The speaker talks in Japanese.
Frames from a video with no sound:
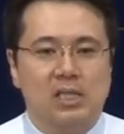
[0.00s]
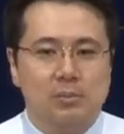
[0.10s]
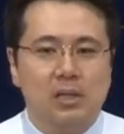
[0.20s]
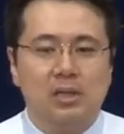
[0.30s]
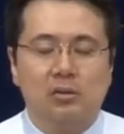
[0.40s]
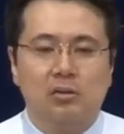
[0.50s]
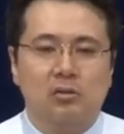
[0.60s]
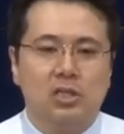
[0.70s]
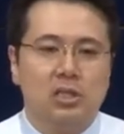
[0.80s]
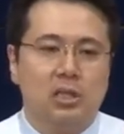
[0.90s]
時間が
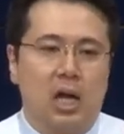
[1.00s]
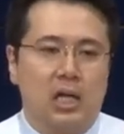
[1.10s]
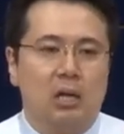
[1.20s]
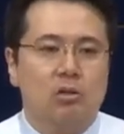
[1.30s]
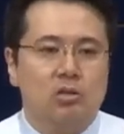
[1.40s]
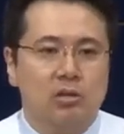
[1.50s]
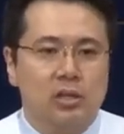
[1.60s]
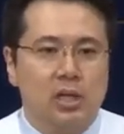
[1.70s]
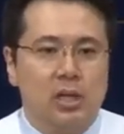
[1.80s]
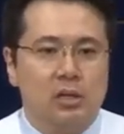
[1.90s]
すぐ、
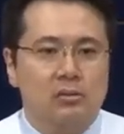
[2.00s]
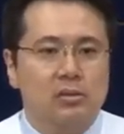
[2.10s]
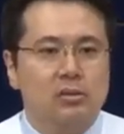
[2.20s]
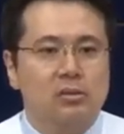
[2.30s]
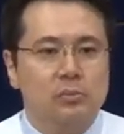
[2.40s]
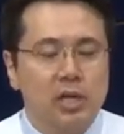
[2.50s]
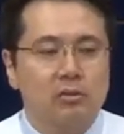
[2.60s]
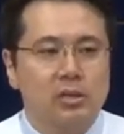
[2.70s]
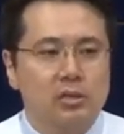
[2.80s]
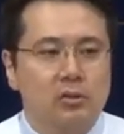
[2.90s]
えー、過
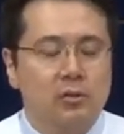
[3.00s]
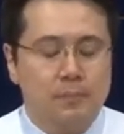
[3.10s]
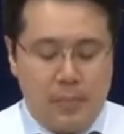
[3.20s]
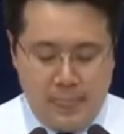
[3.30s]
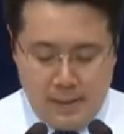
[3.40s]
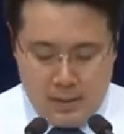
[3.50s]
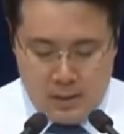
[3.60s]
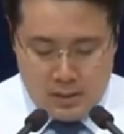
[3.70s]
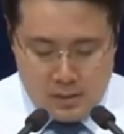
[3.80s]
ぎ去るということは最